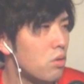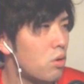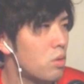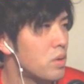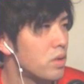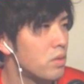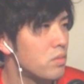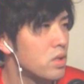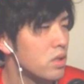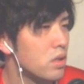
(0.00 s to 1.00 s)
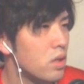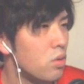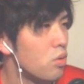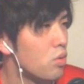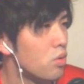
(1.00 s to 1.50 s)
神戸のキムさんが5
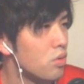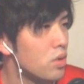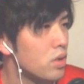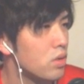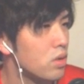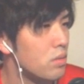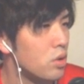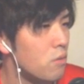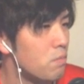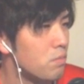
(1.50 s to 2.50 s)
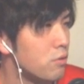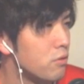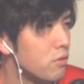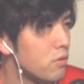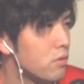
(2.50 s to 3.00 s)
ゴールで今
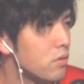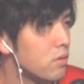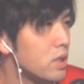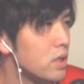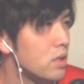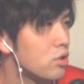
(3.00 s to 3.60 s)
トップですね。